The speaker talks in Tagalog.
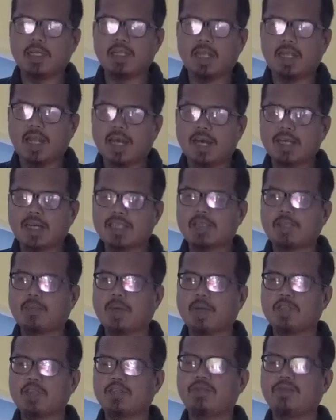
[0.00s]
ng lalaki sa
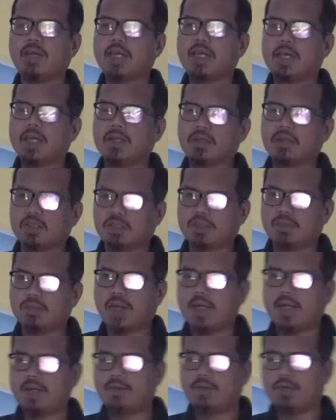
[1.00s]
pagsuway kay Allah
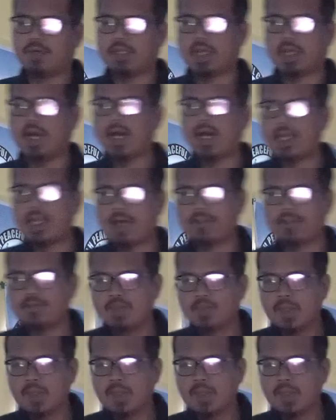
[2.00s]
subhanahu wa ta'ala